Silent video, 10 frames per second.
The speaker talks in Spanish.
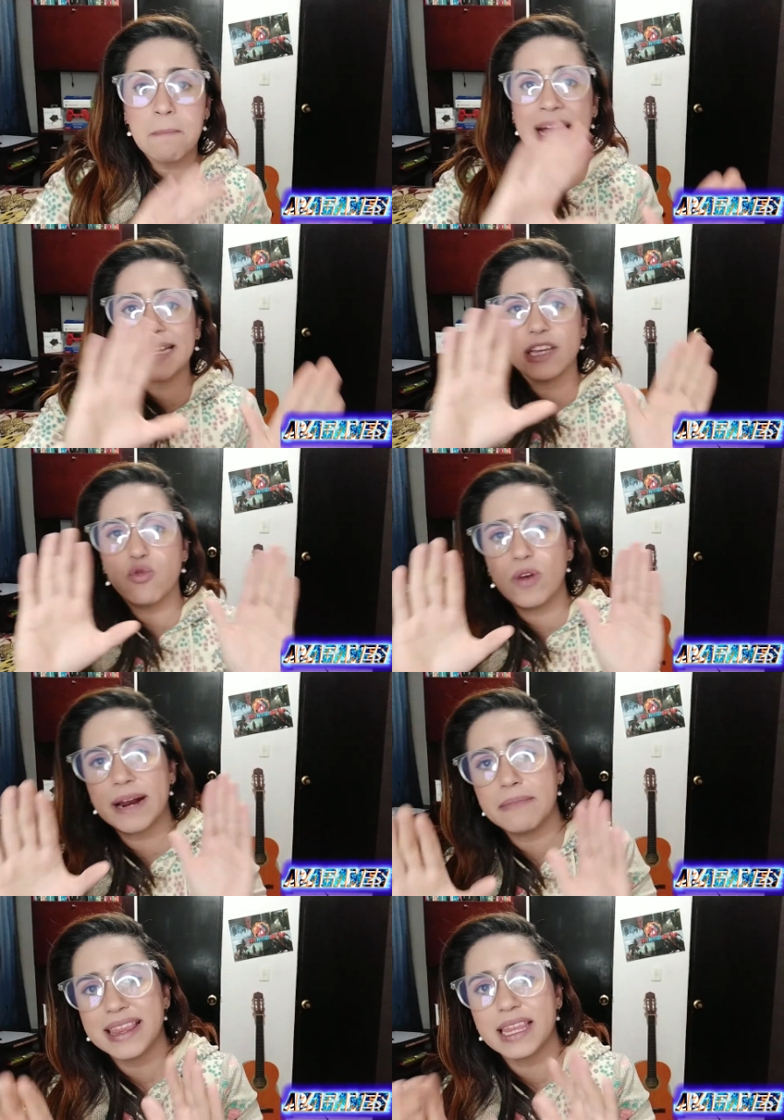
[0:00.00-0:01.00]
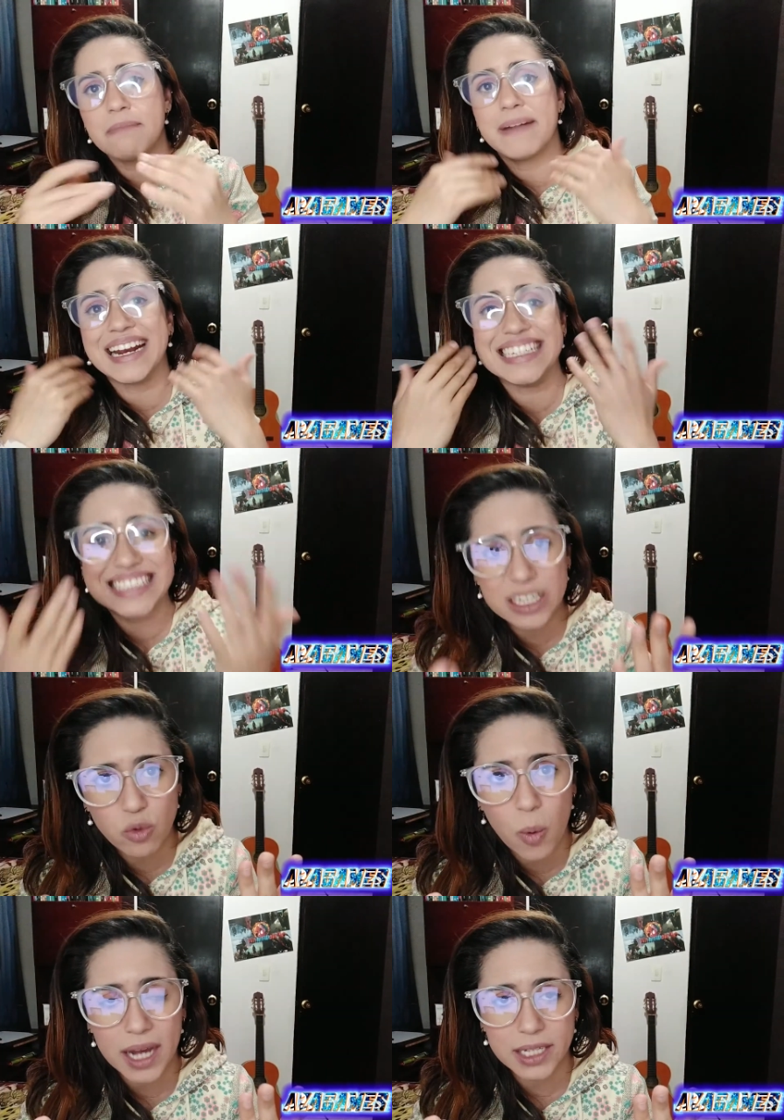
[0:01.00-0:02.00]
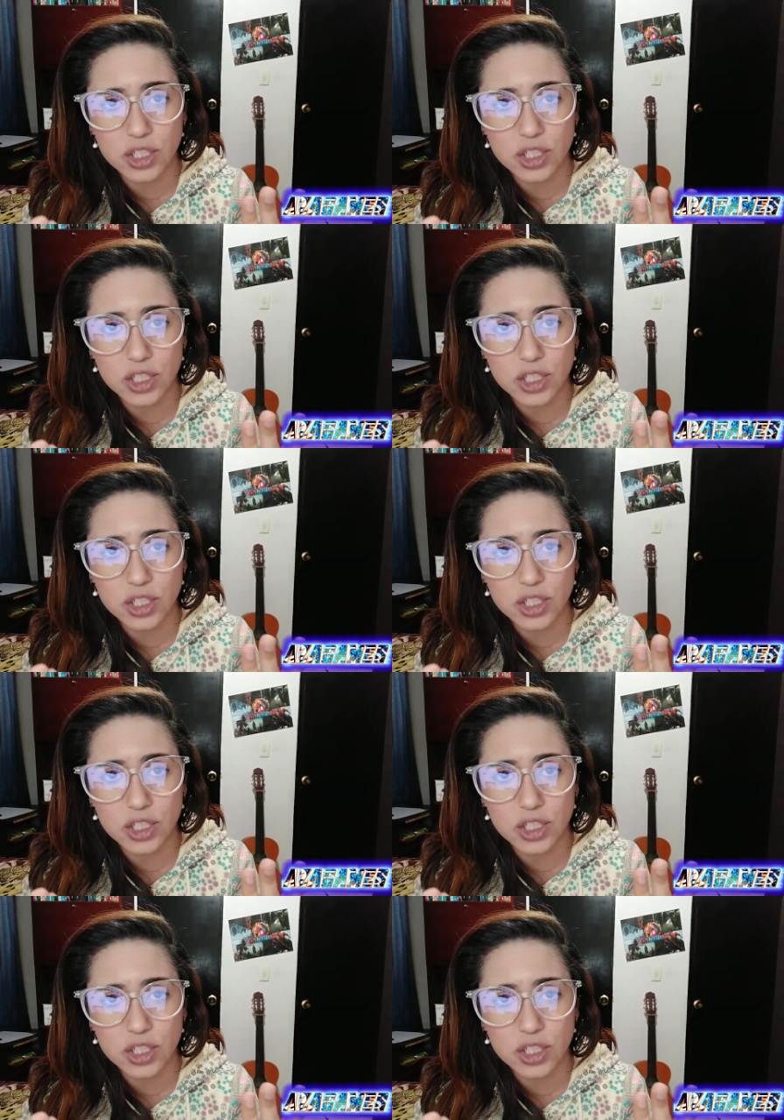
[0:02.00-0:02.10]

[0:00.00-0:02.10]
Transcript: particularmente parecido a